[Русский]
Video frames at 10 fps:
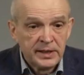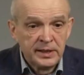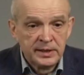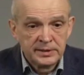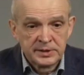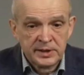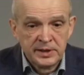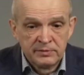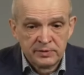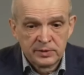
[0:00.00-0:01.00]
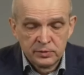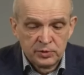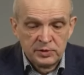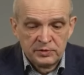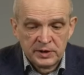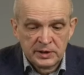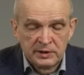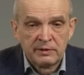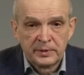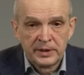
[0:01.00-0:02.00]
И стоит, ну, то есть вот это
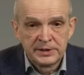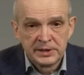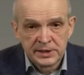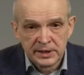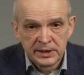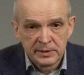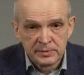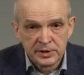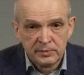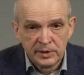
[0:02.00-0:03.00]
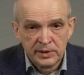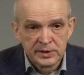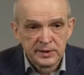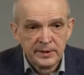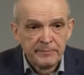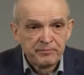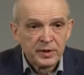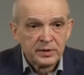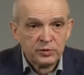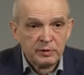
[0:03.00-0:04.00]
два полицейских этим занимаются.
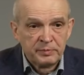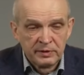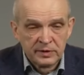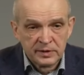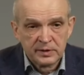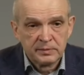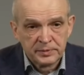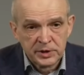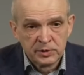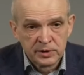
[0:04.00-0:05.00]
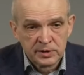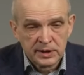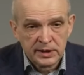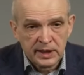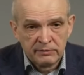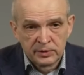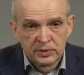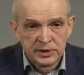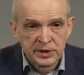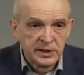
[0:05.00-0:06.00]
Ну, во-первых, почему это, а
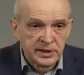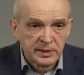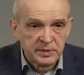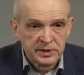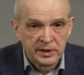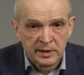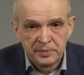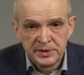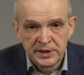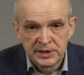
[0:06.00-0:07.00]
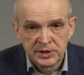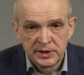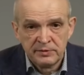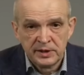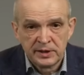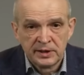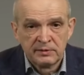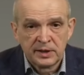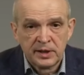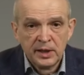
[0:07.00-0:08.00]
вокруг стоит там, не знаю, там 50 человек и
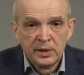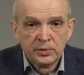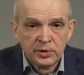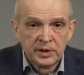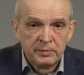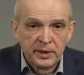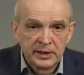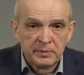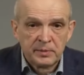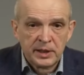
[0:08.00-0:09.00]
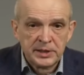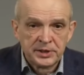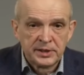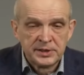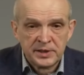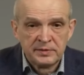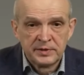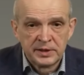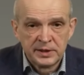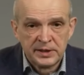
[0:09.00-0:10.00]
говорят, ой, ребята, мальчики, девочки, зачем
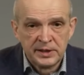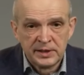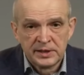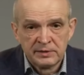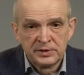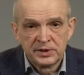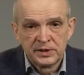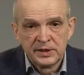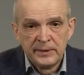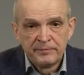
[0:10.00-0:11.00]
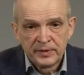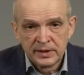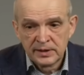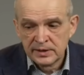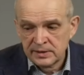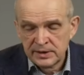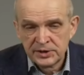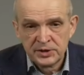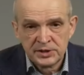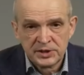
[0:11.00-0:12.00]
вы это делаете? Вы же э,
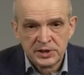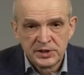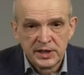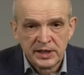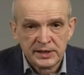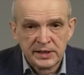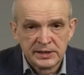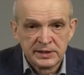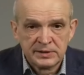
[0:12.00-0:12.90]
должны защищать нас,